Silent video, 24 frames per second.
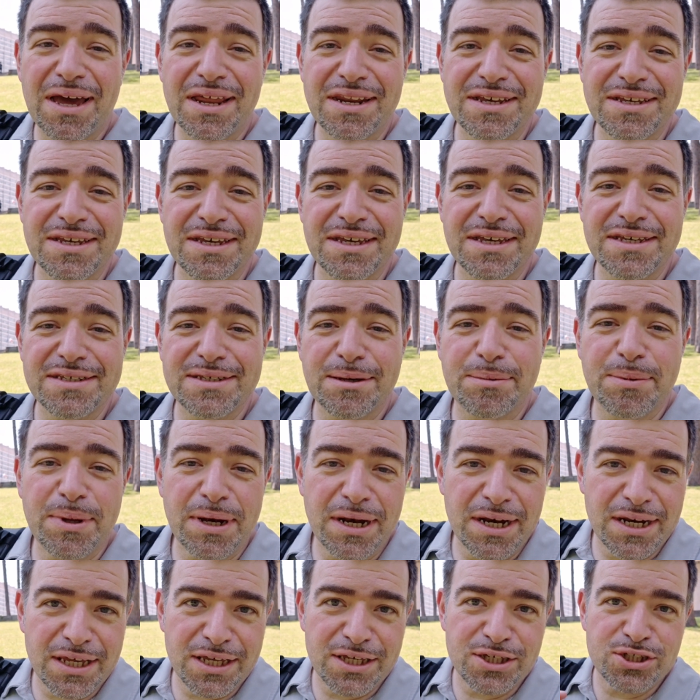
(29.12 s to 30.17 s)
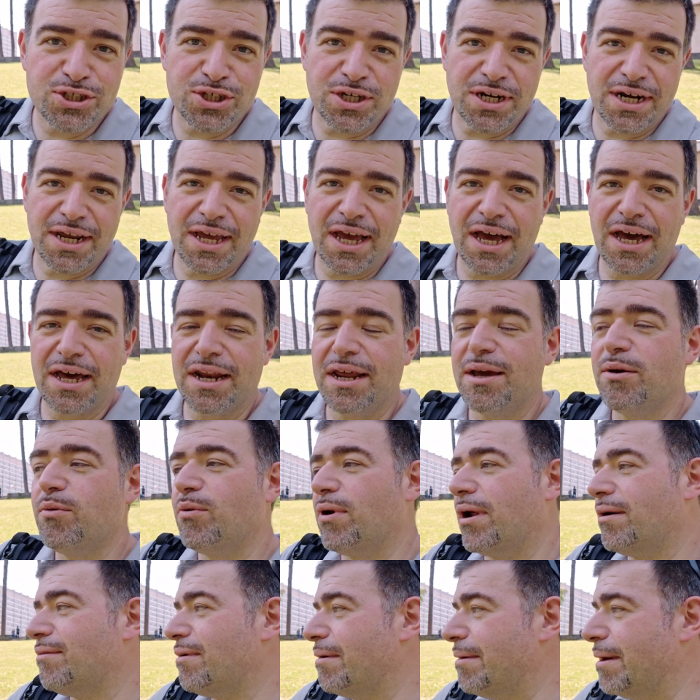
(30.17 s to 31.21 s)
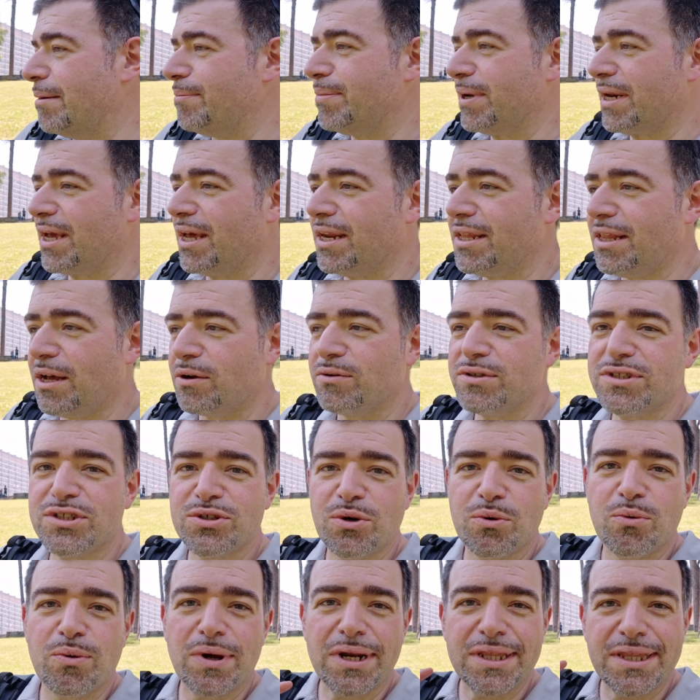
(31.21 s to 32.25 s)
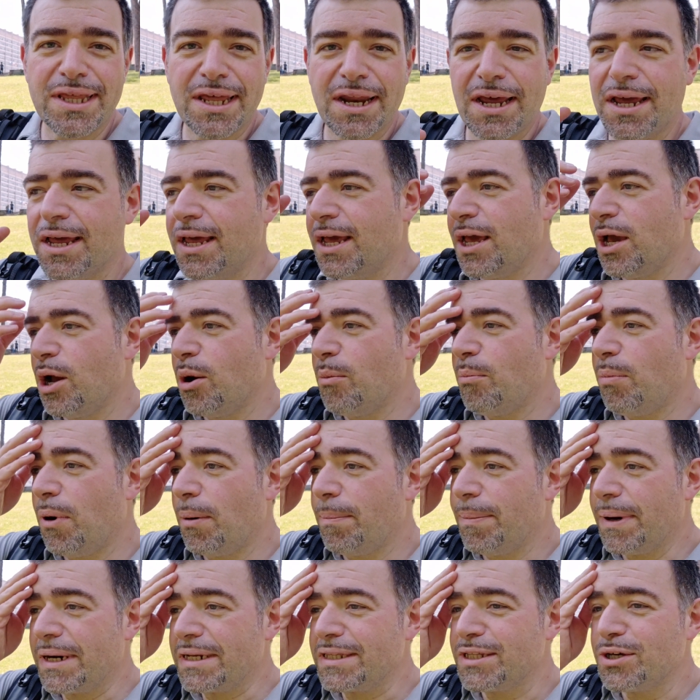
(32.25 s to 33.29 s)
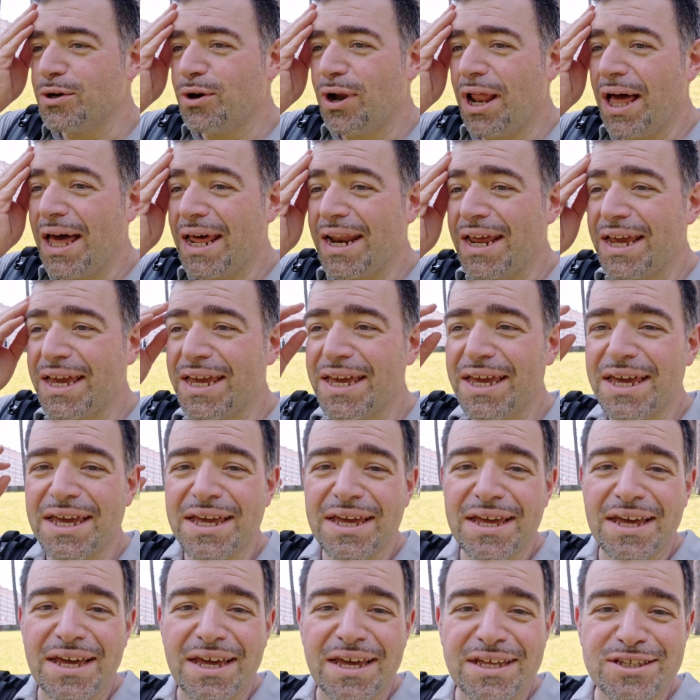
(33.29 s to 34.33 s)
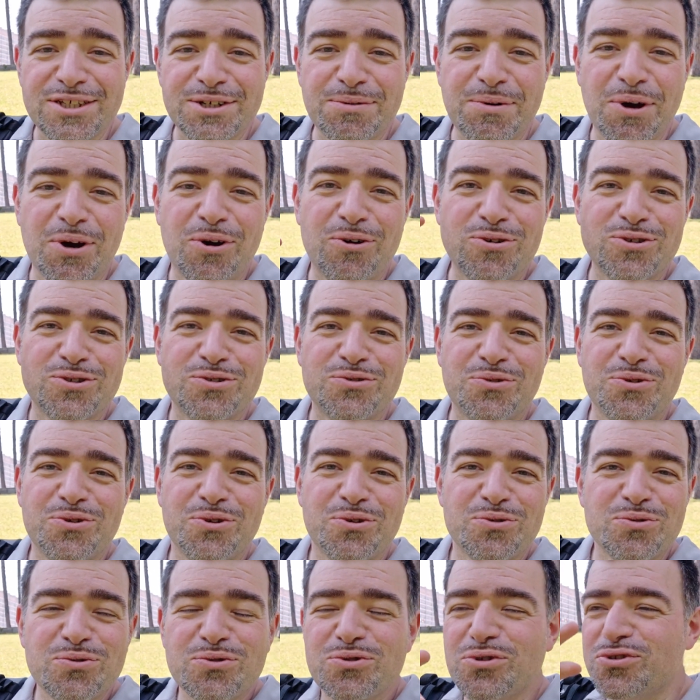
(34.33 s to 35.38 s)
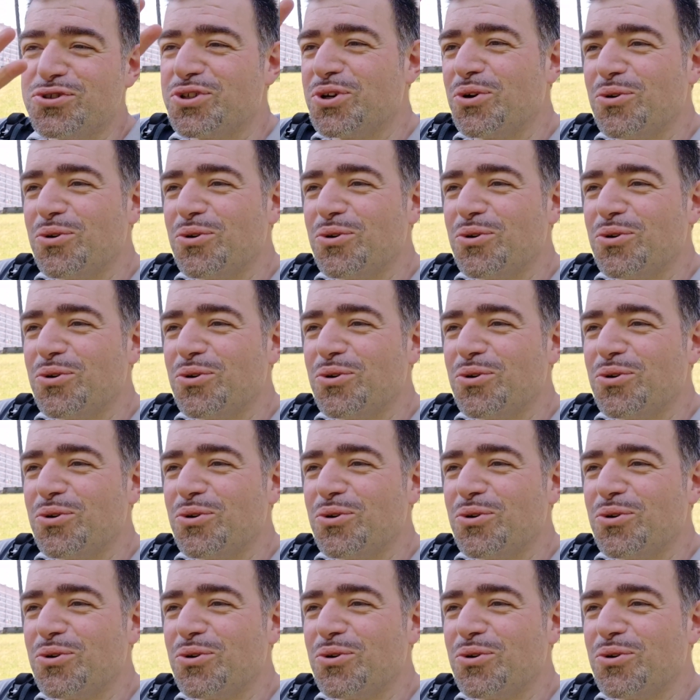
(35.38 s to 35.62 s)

magari saperli cercare. Ora, vabbè, per carità, questo è un quartiere un po' particolare che eh, diciamo, è costruito tutto